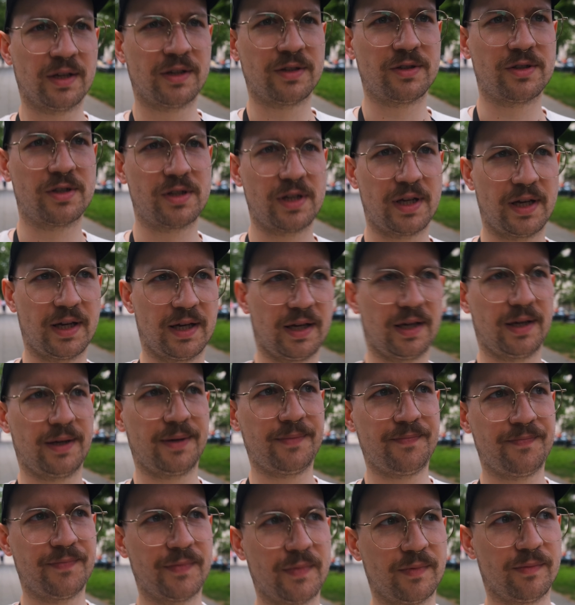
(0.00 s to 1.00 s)

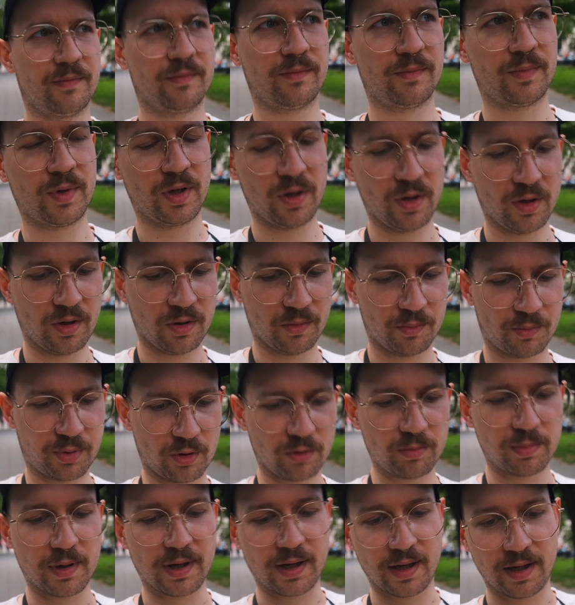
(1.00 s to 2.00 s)
że mm,
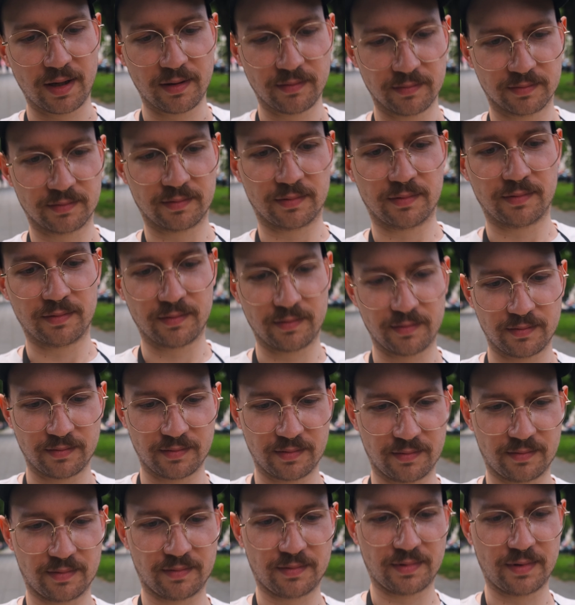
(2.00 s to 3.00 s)
próba
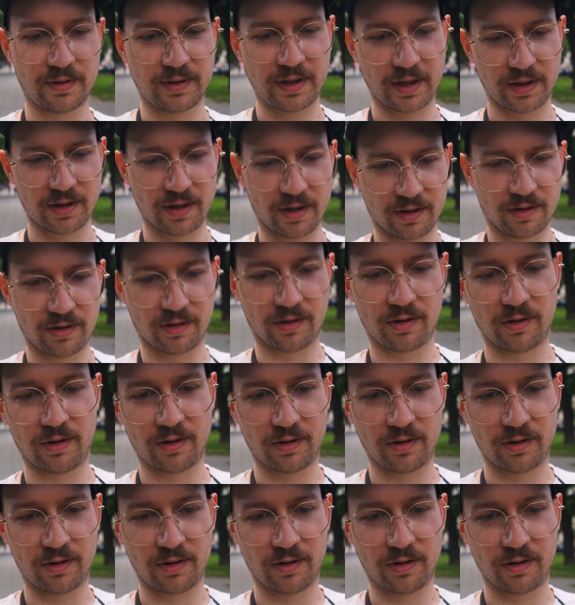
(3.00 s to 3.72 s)
takiego